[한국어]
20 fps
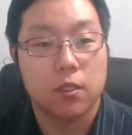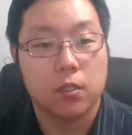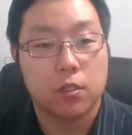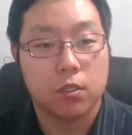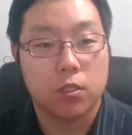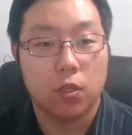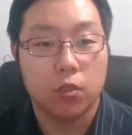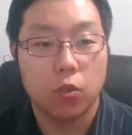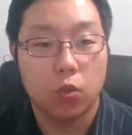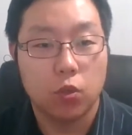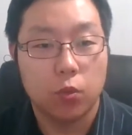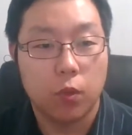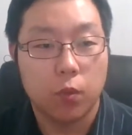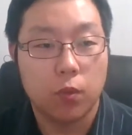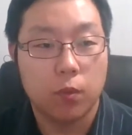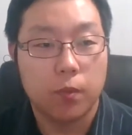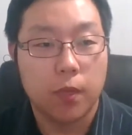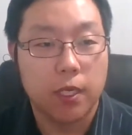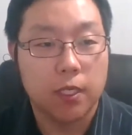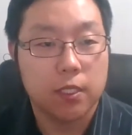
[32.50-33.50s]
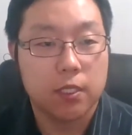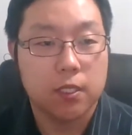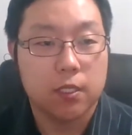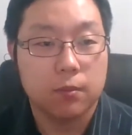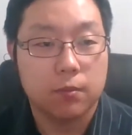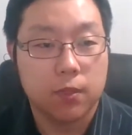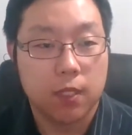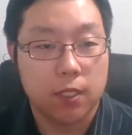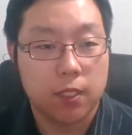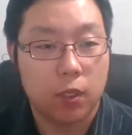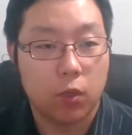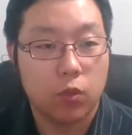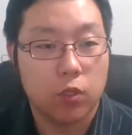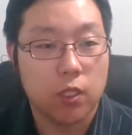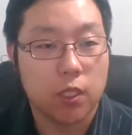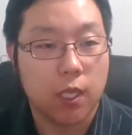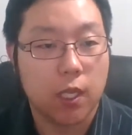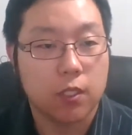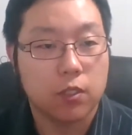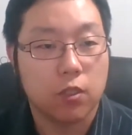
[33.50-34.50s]
저는 오늘 문 말씀
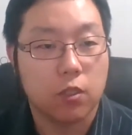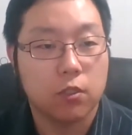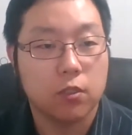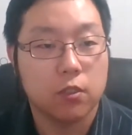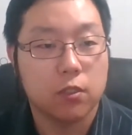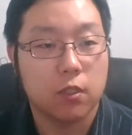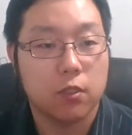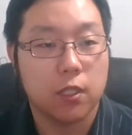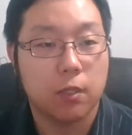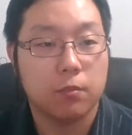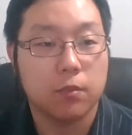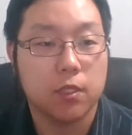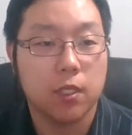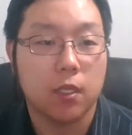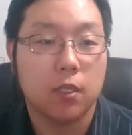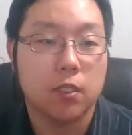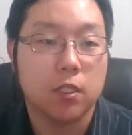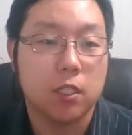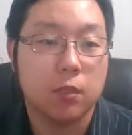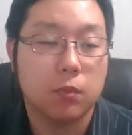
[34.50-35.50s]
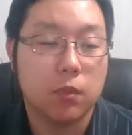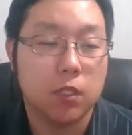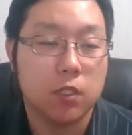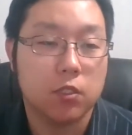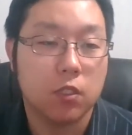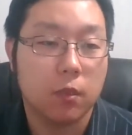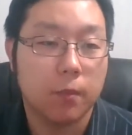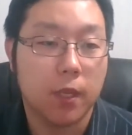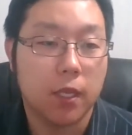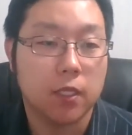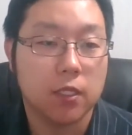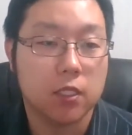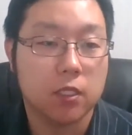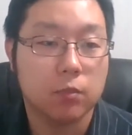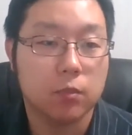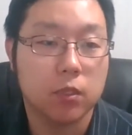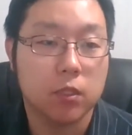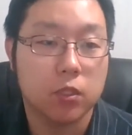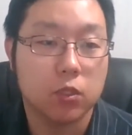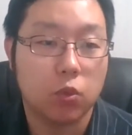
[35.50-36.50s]
데살로니카 전서 3장 12절
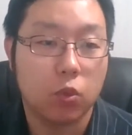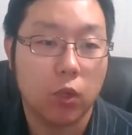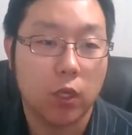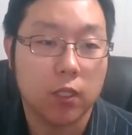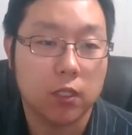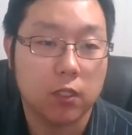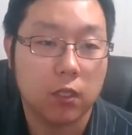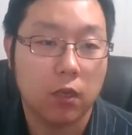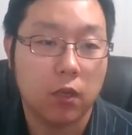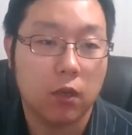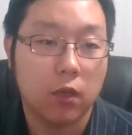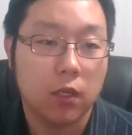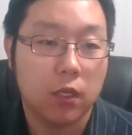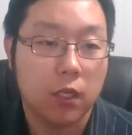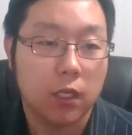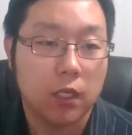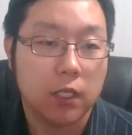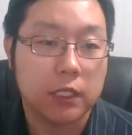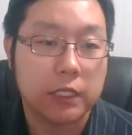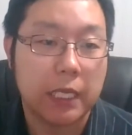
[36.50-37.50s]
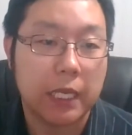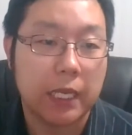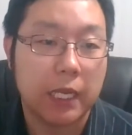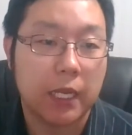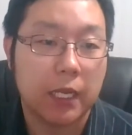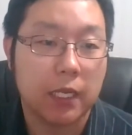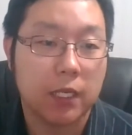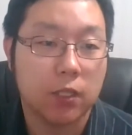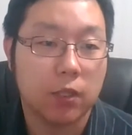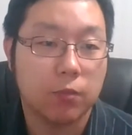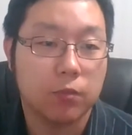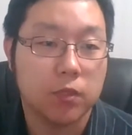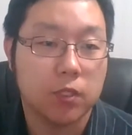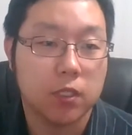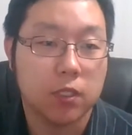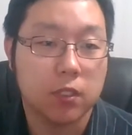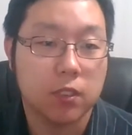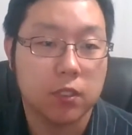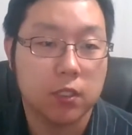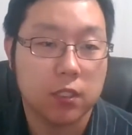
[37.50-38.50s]
말씀을 통해서 사랑이
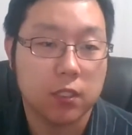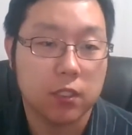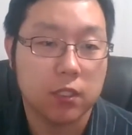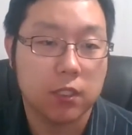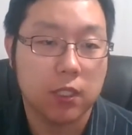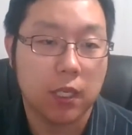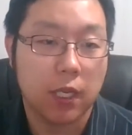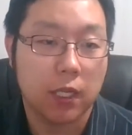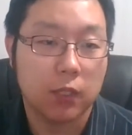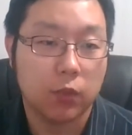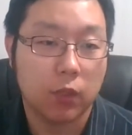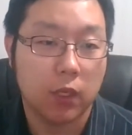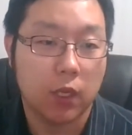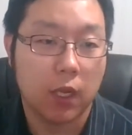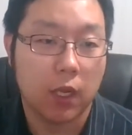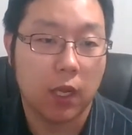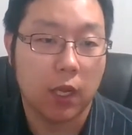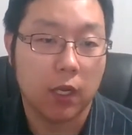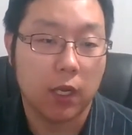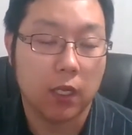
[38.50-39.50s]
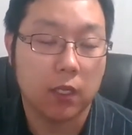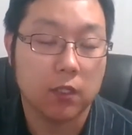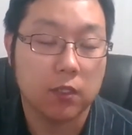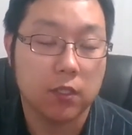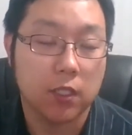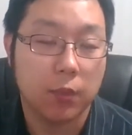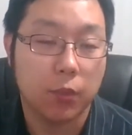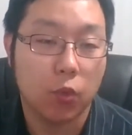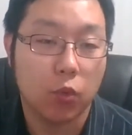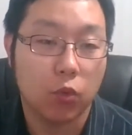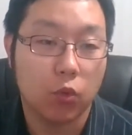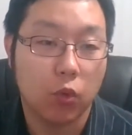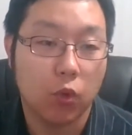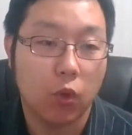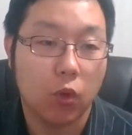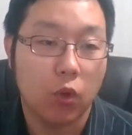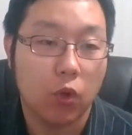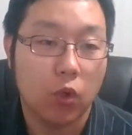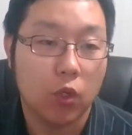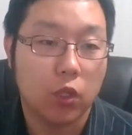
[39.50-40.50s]
넘치는 신자가 되라라는
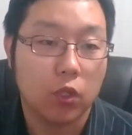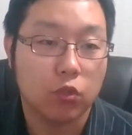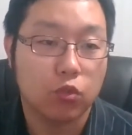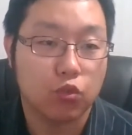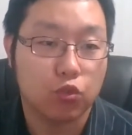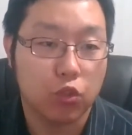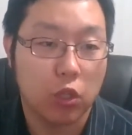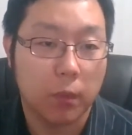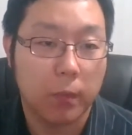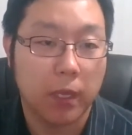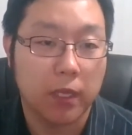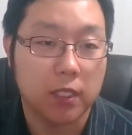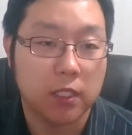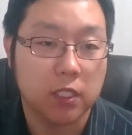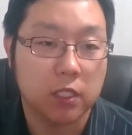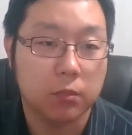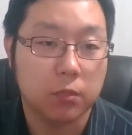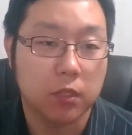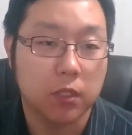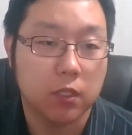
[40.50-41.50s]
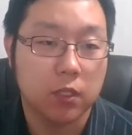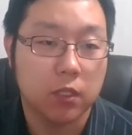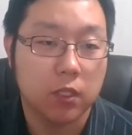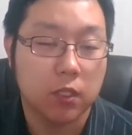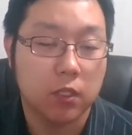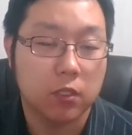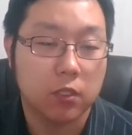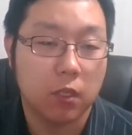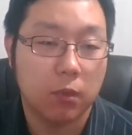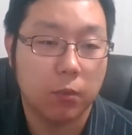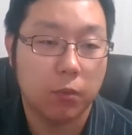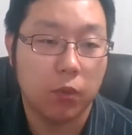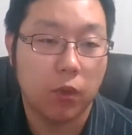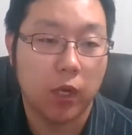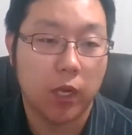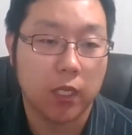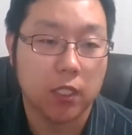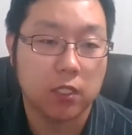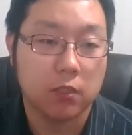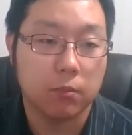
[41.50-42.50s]
제목으로 주의 말씀을
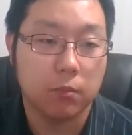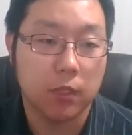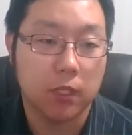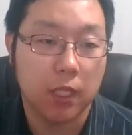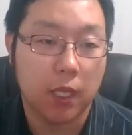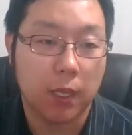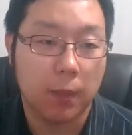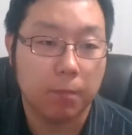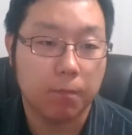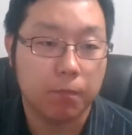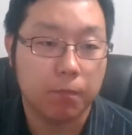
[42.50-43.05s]
선포하겠습니다.